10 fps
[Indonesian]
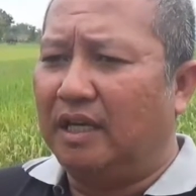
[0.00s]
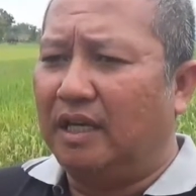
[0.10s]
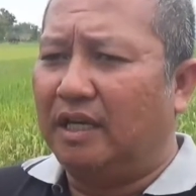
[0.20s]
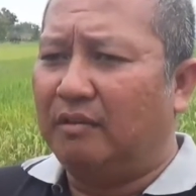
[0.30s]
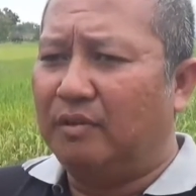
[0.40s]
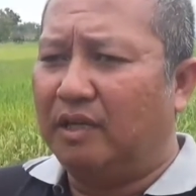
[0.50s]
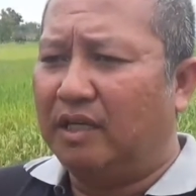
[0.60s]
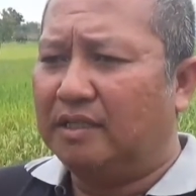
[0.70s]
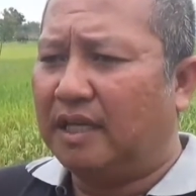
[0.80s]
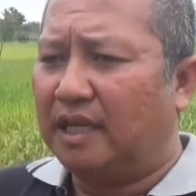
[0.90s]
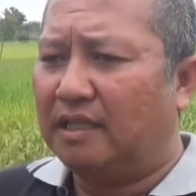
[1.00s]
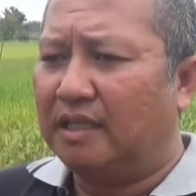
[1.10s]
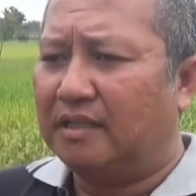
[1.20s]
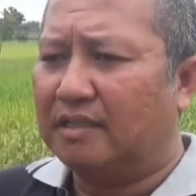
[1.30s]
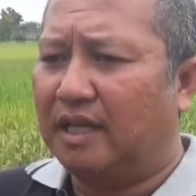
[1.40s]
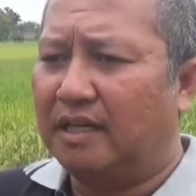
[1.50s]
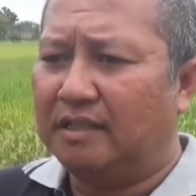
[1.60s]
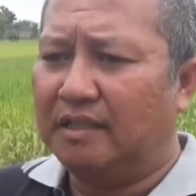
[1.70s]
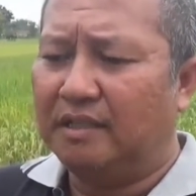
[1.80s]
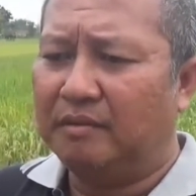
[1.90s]
Alhamdulillah ini sangat irit sekali
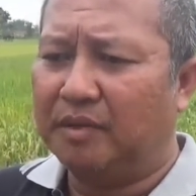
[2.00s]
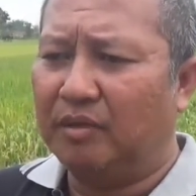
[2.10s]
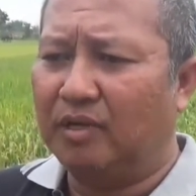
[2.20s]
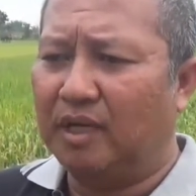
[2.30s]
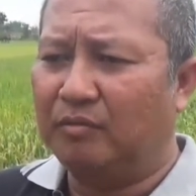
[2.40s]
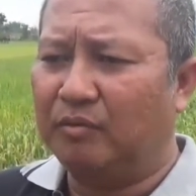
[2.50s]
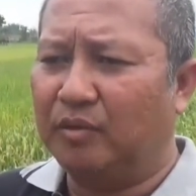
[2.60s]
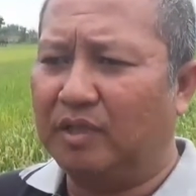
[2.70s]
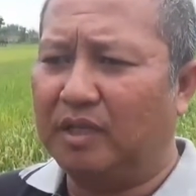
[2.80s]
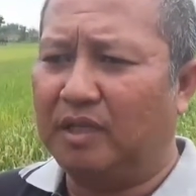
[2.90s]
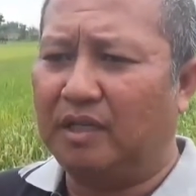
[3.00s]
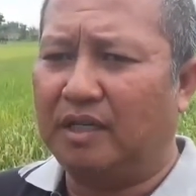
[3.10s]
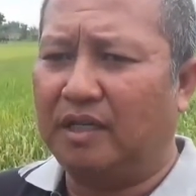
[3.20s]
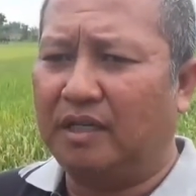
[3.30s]
penggunaan pupuknya hanya